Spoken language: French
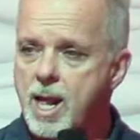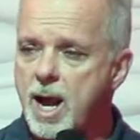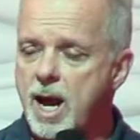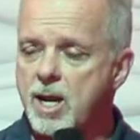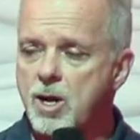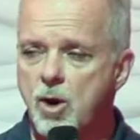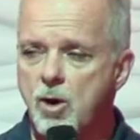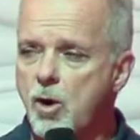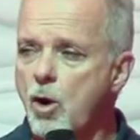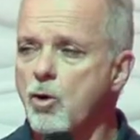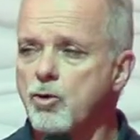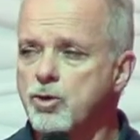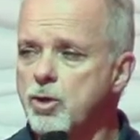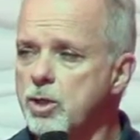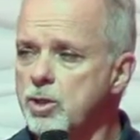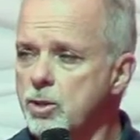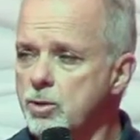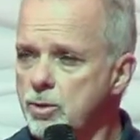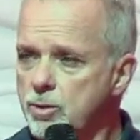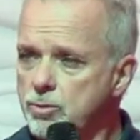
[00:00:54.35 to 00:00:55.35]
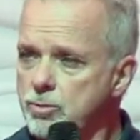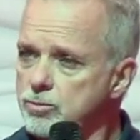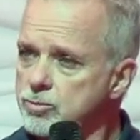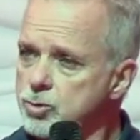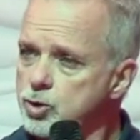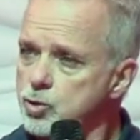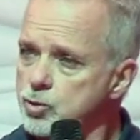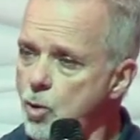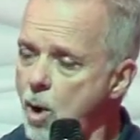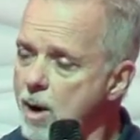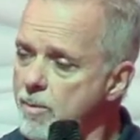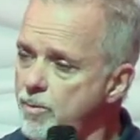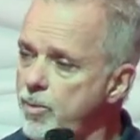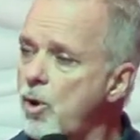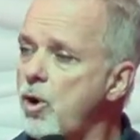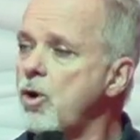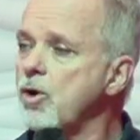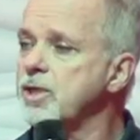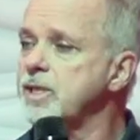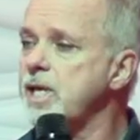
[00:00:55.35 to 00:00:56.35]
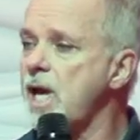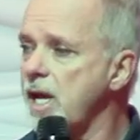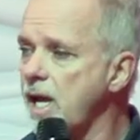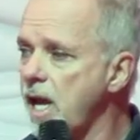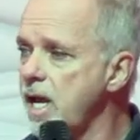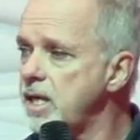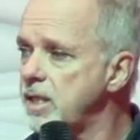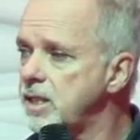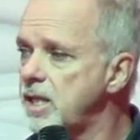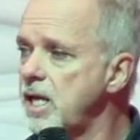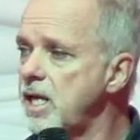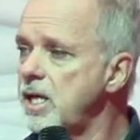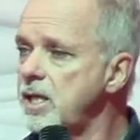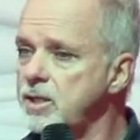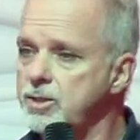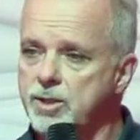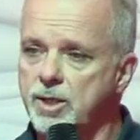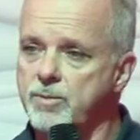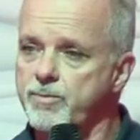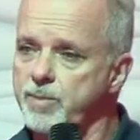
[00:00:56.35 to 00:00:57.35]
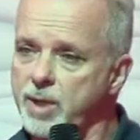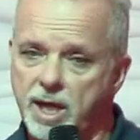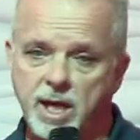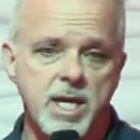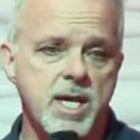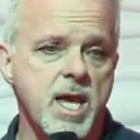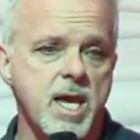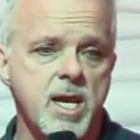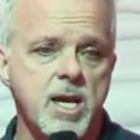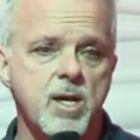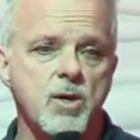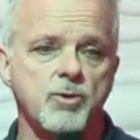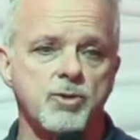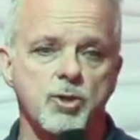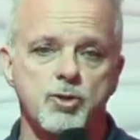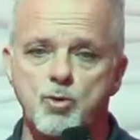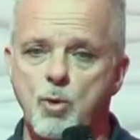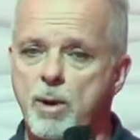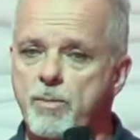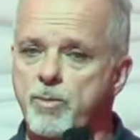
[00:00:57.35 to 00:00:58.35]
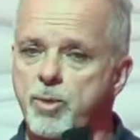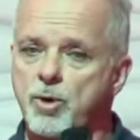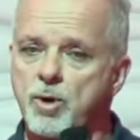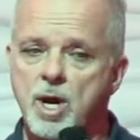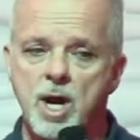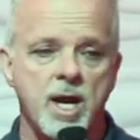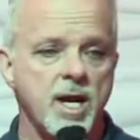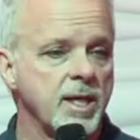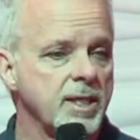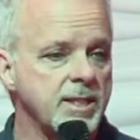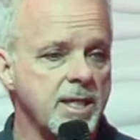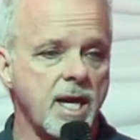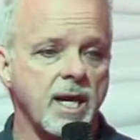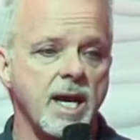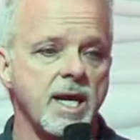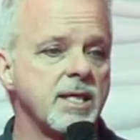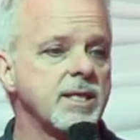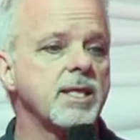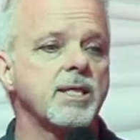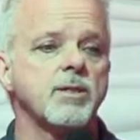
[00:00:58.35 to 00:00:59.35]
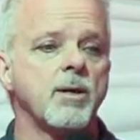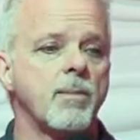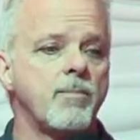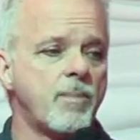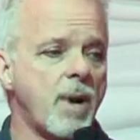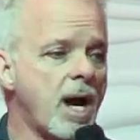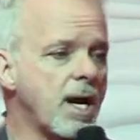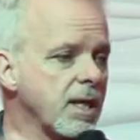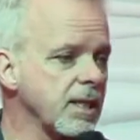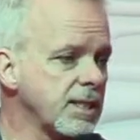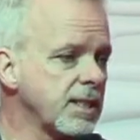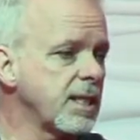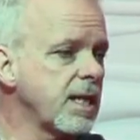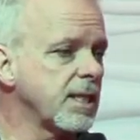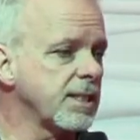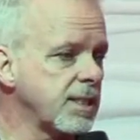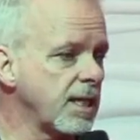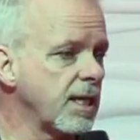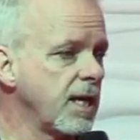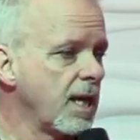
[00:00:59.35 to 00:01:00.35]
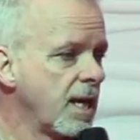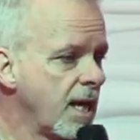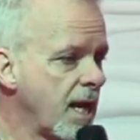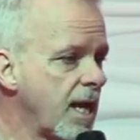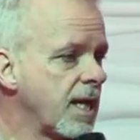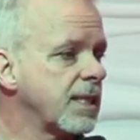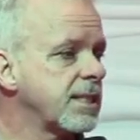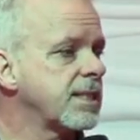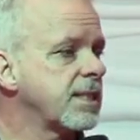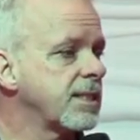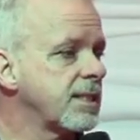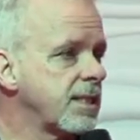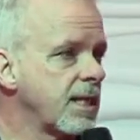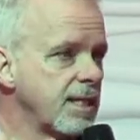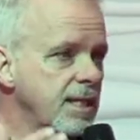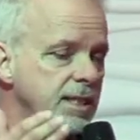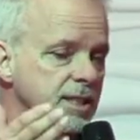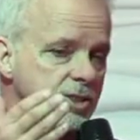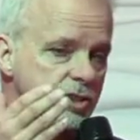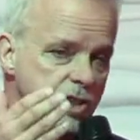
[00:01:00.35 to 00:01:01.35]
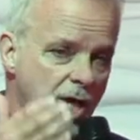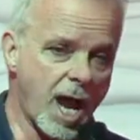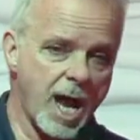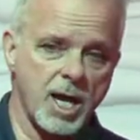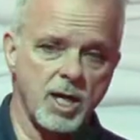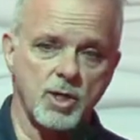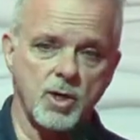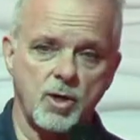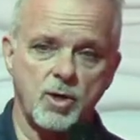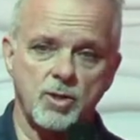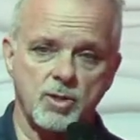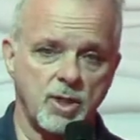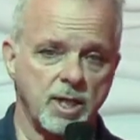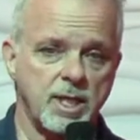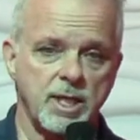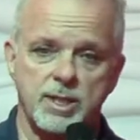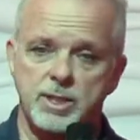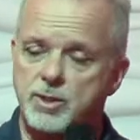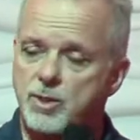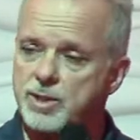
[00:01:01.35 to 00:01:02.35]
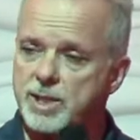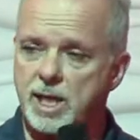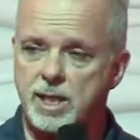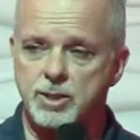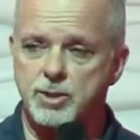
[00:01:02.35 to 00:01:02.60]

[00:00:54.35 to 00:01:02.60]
Alors, on ne doit pas s'arrêter de prier, on ne doit pas s'arrêter de penser à, ces gens-là qui sont dans